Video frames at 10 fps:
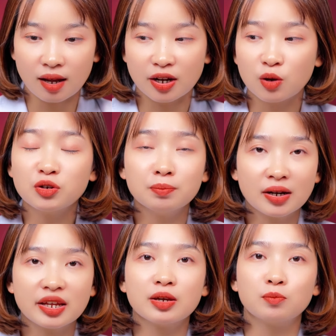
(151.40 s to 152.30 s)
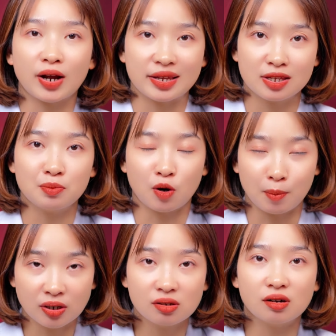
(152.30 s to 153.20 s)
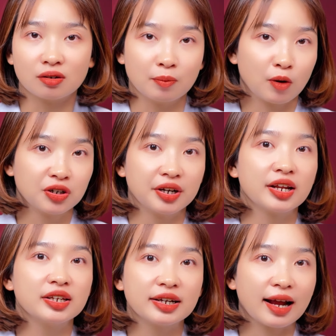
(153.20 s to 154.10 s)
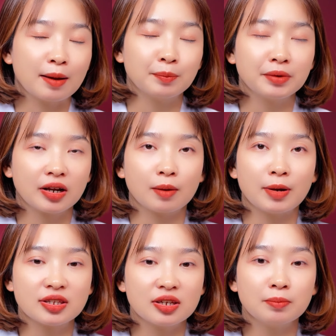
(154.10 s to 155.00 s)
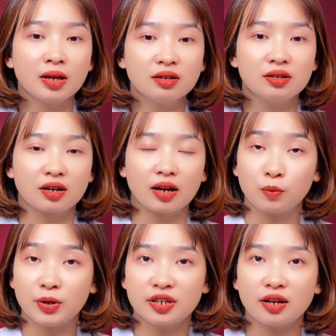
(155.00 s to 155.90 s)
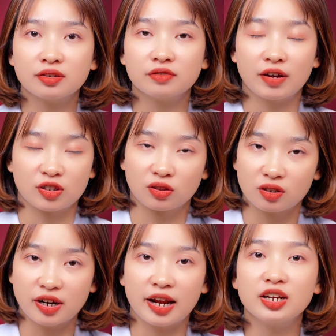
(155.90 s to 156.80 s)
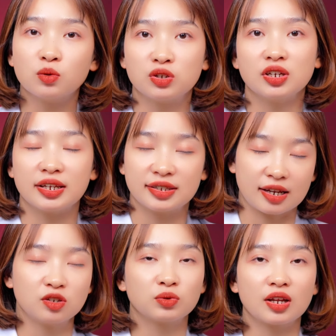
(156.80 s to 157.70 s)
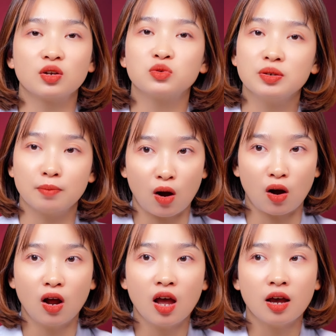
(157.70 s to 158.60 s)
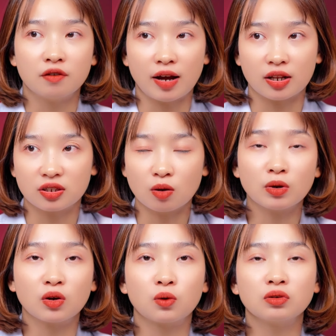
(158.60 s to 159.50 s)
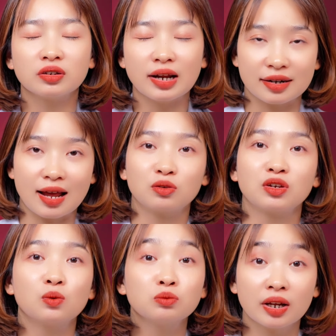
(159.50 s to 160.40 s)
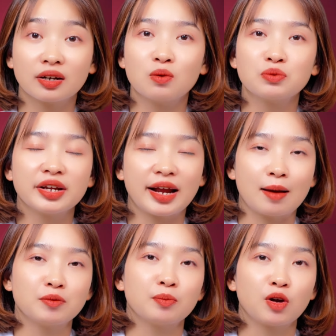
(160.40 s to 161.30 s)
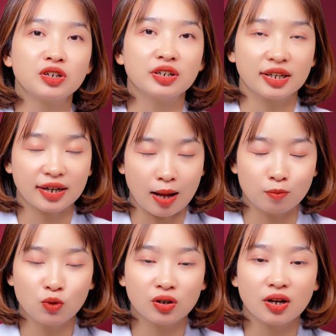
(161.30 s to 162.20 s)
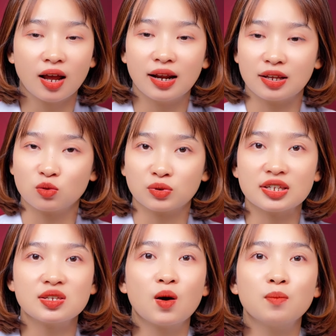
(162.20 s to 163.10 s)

nếu như bất kỳ một cái gì mà nó bất thường thì mọi người nên đi khám để các bác sĩ biết được cái nguyên nhân và từ đấy điều trị, để tránh chúng ta điều trị mò. Và trong cái đằng nào thì cũng tiện công đi khám thì mọi người sẽ khám luôn là chúng ta siêu